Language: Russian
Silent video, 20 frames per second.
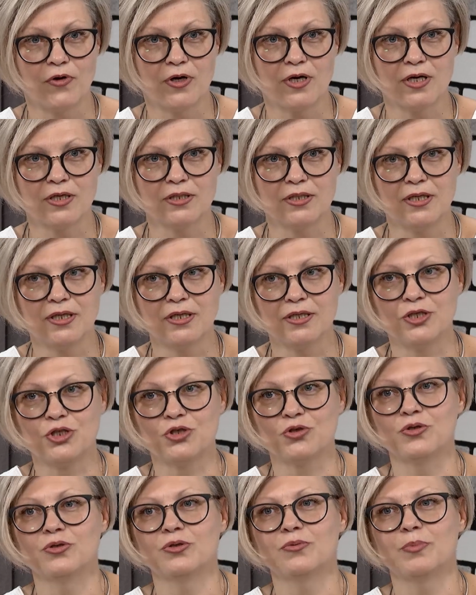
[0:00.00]
а когда
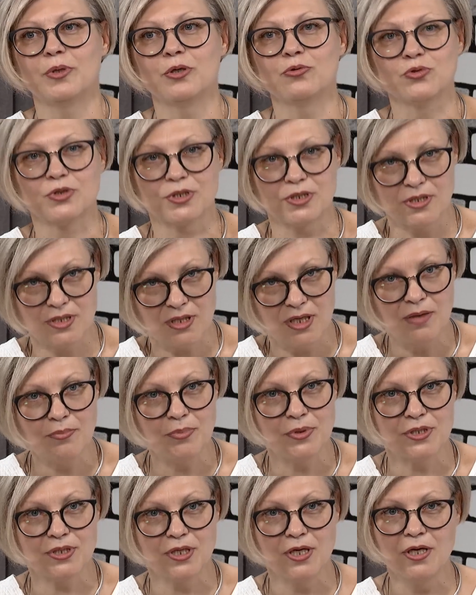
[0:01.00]
еще и плюс
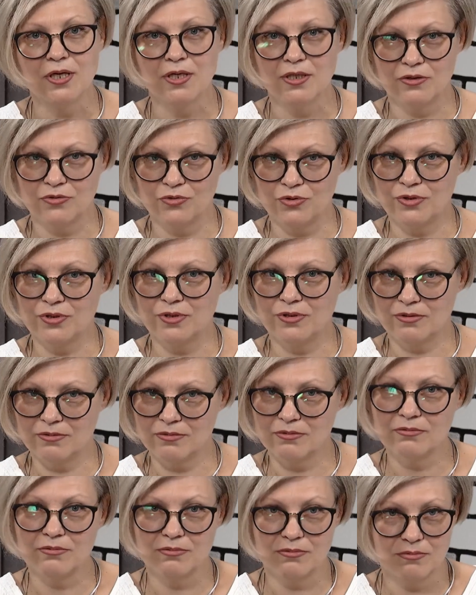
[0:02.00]
запись, то есть э,
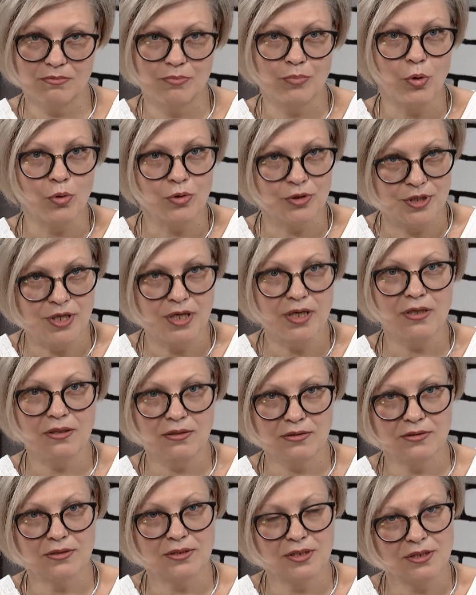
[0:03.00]

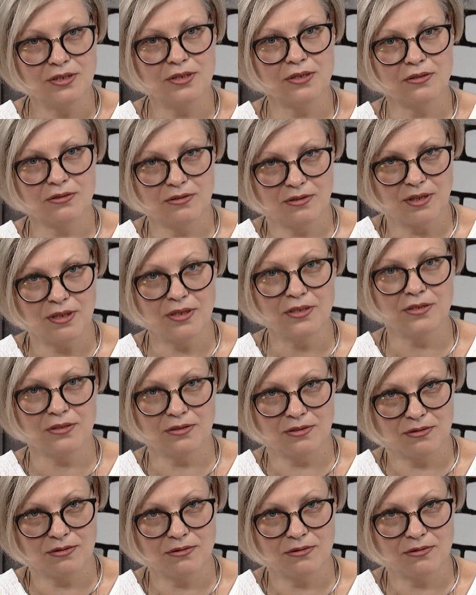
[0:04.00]
полдня дети тратят.